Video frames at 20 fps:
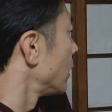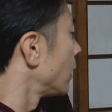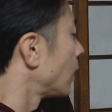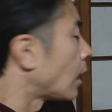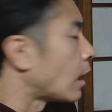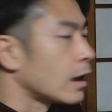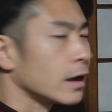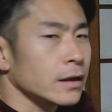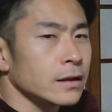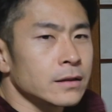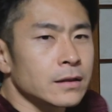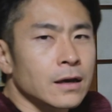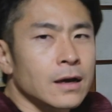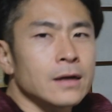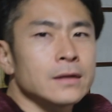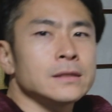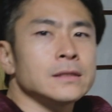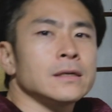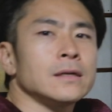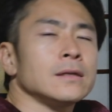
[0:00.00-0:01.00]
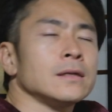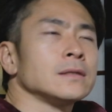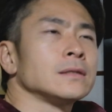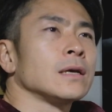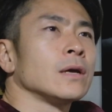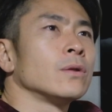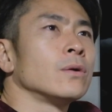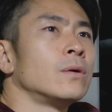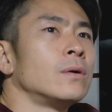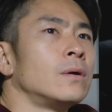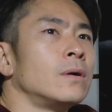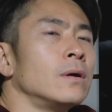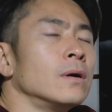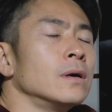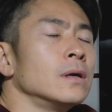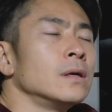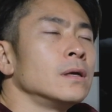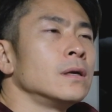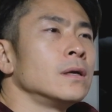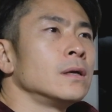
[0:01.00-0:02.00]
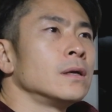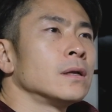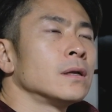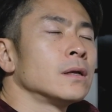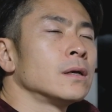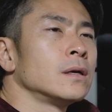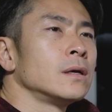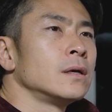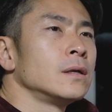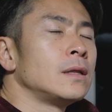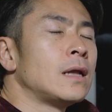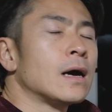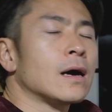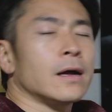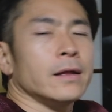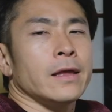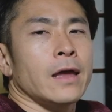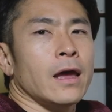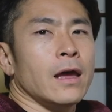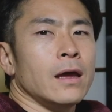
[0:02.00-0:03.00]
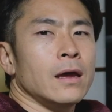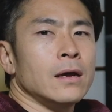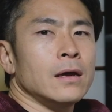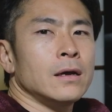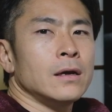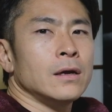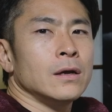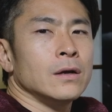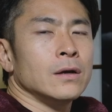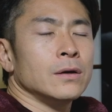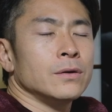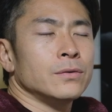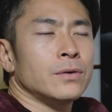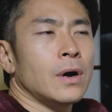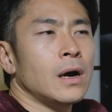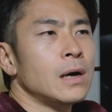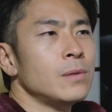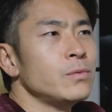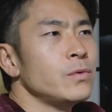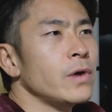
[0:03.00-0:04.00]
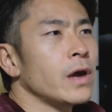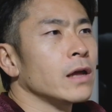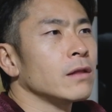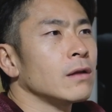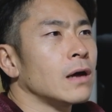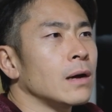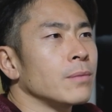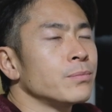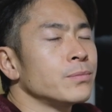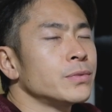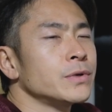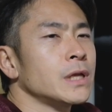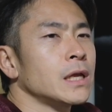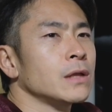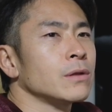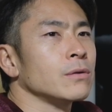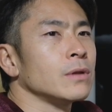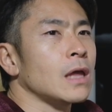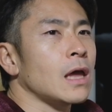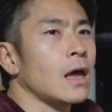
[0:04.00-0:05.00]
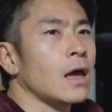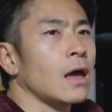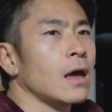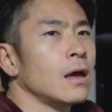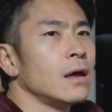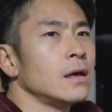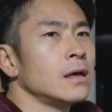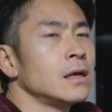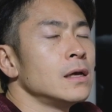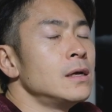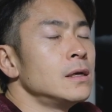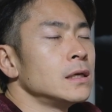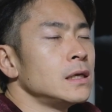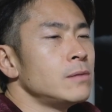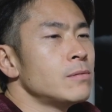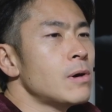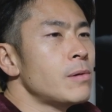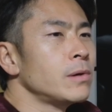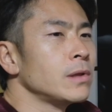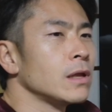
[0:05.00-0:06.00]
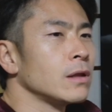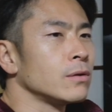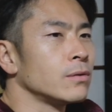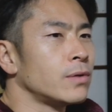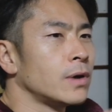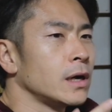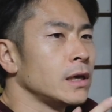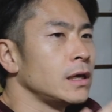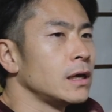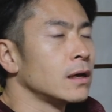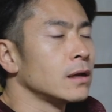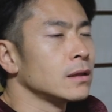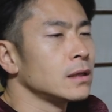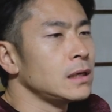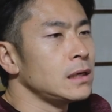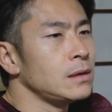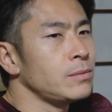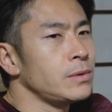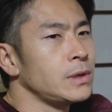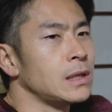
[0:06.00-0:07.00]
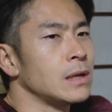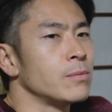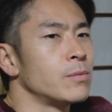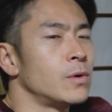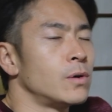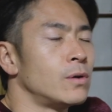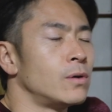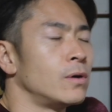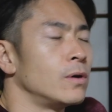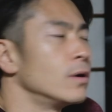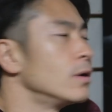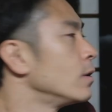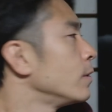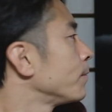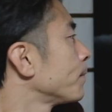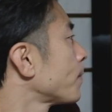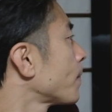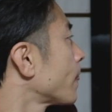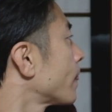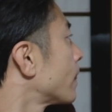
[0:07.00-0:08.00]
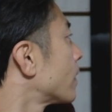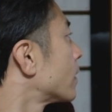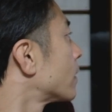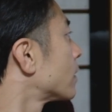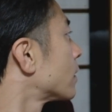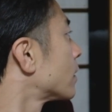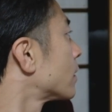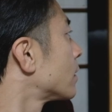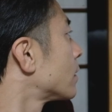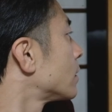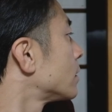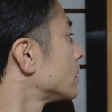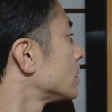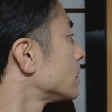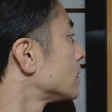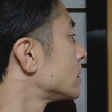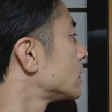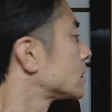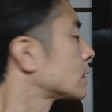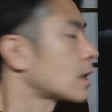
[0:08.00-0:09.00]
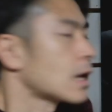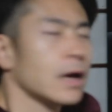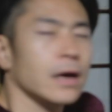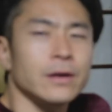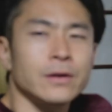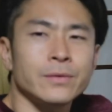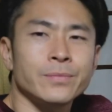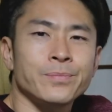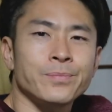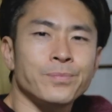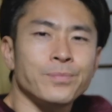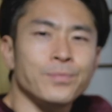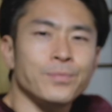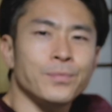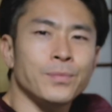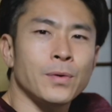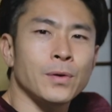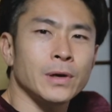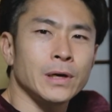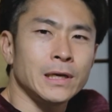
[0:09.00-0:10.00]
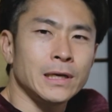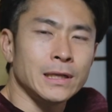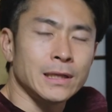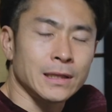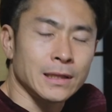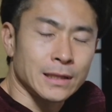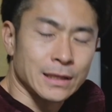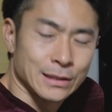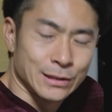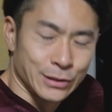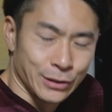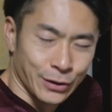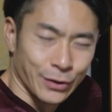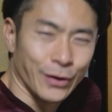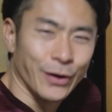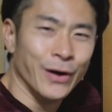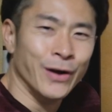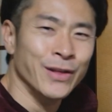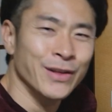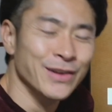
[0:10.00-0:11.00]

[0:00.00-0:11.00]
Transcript: はいって感じなんですけど、なんかねファームウェアのアップデートで今までの ファイアーティーブイ でも使えるっぽいんですよ。